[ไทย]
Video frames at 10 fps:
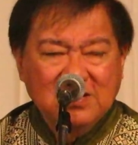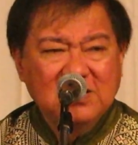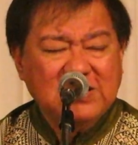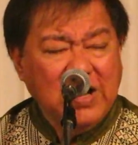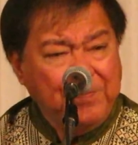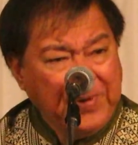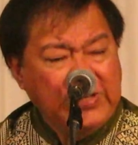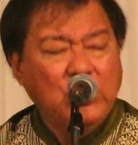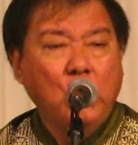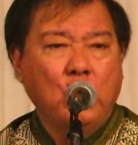คือท่าน
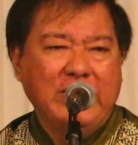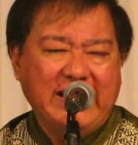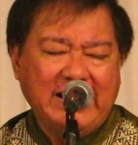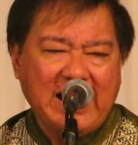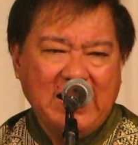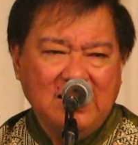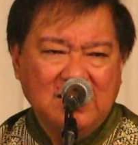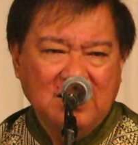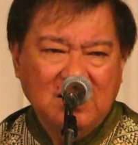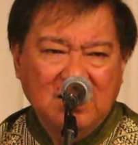ไปดูเนี่ยนะ
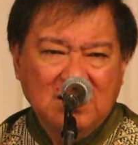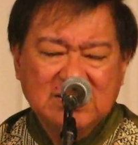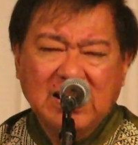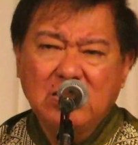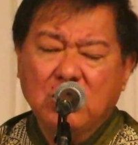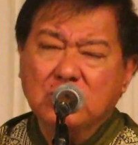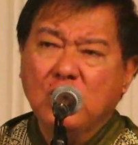ท่าน